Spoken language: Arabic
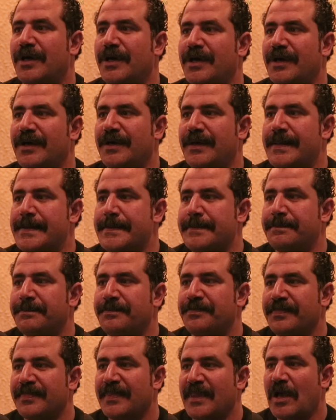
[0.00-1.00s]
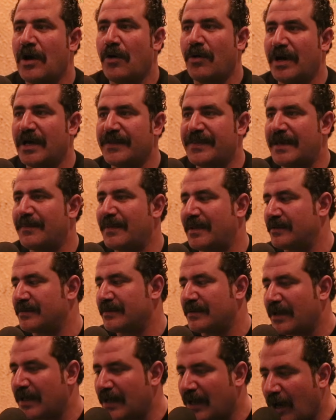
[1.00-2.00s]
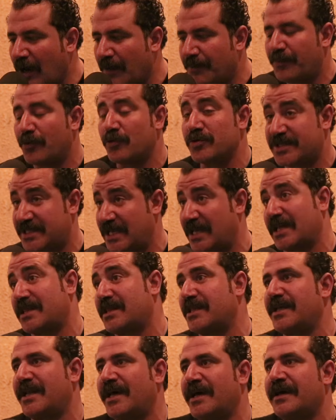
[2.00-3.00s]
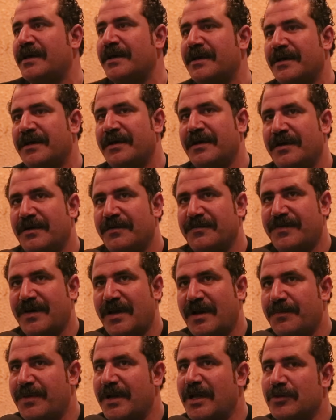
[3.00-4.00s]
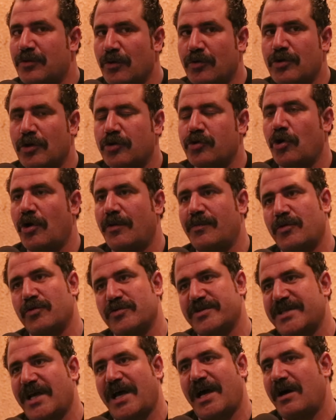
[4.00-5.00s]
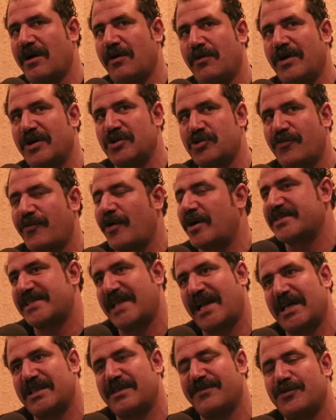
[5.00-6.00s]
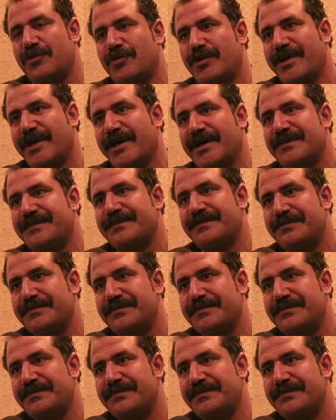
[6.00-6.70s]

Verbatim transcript: آه، هو دايما الاب والسند لينا فربنا يديله طول العمر والصحه واشوفه احسن حد في الدنيا